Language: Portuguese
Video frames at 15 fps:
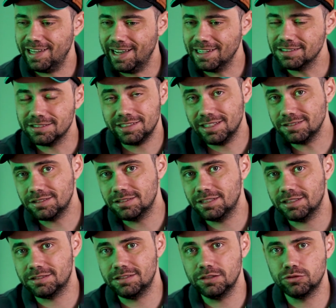de, desses
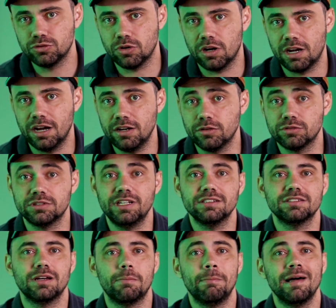resíduos orgânicos,
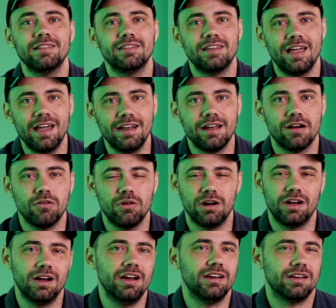dessa matéria
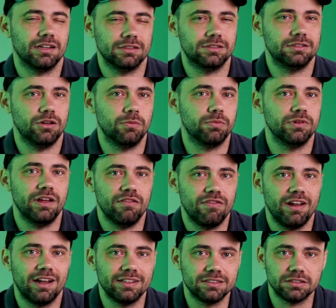orgânica, se eu puder
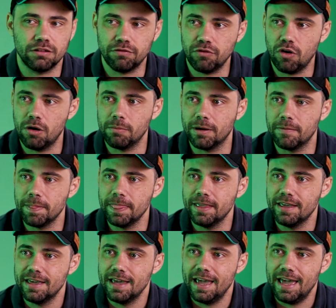falar dessa forma,
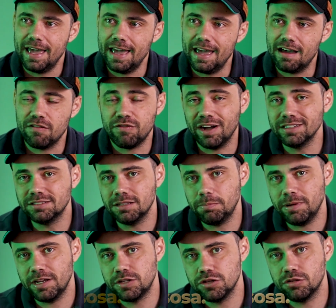é, vai
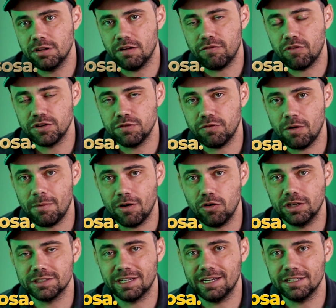ser perdido na, de forma
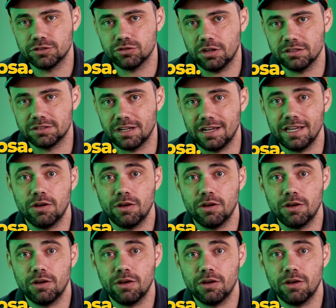gasosa.